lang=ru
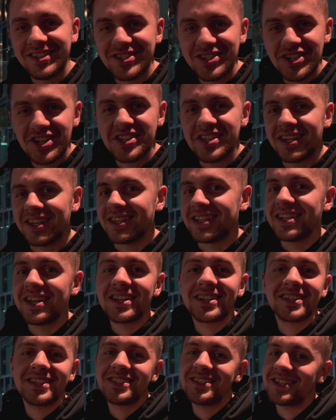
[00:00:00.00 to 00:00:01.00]
решения для
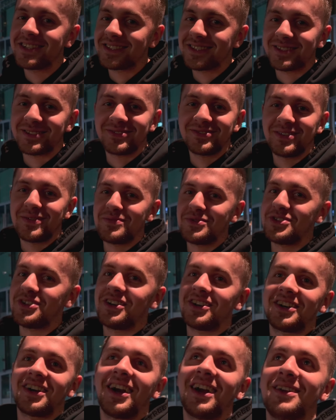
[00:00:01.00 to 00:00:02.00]
архитектора, вообще
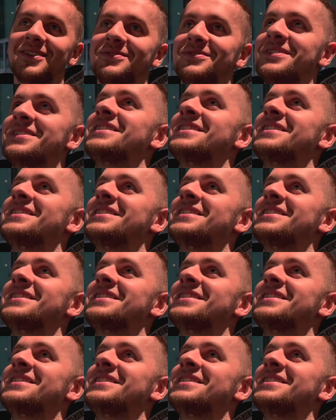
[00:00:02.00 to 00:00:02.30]
кайф.